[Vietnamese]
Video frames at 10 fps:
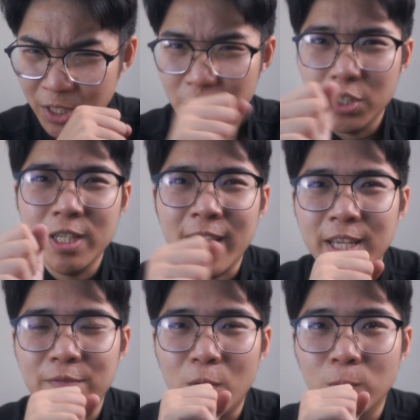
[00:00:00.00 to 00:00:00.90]
vừa đi cài
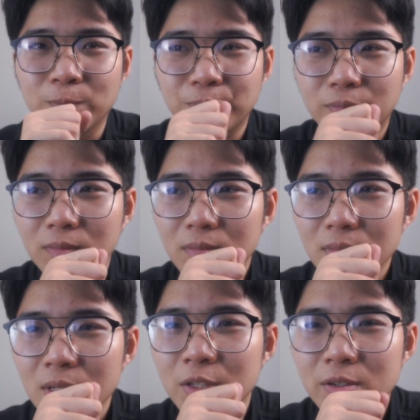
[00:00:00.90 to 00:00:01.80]
dịch vụ
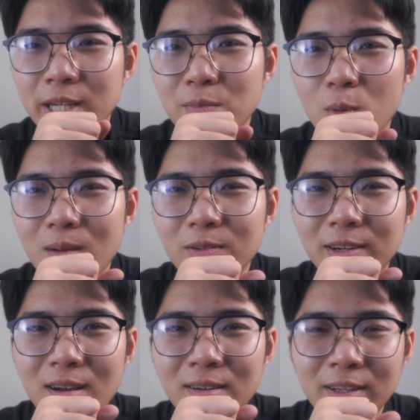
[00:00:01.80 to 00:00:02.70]
vừa kiếm một góc nào
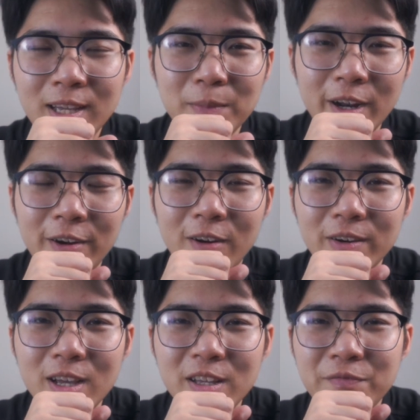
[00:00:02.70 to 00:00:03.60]
đó khi mà đã rồi
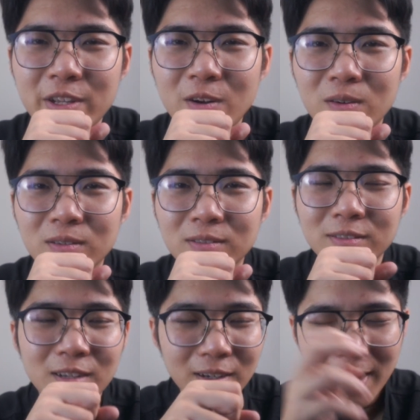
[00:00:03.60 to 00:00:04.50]
để edit video
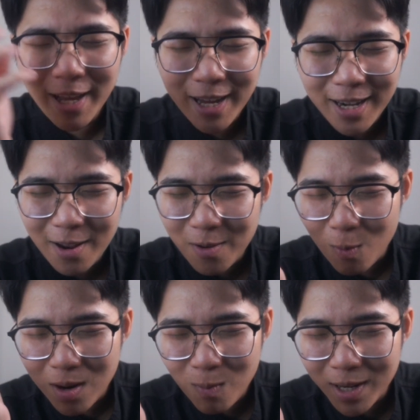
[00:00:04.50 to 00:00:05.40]
thật là nghe cái nào nó
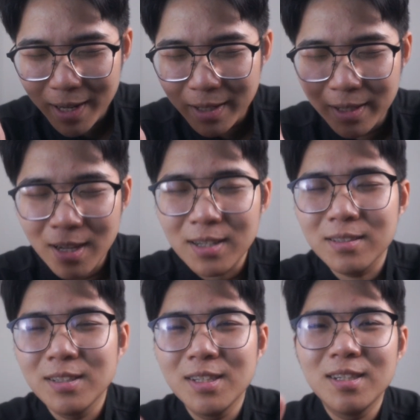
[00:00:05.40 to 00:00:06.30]
cũng không khả thi hết
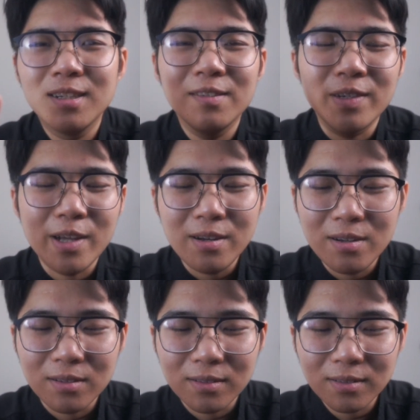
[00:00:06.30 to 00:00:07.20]
và đến được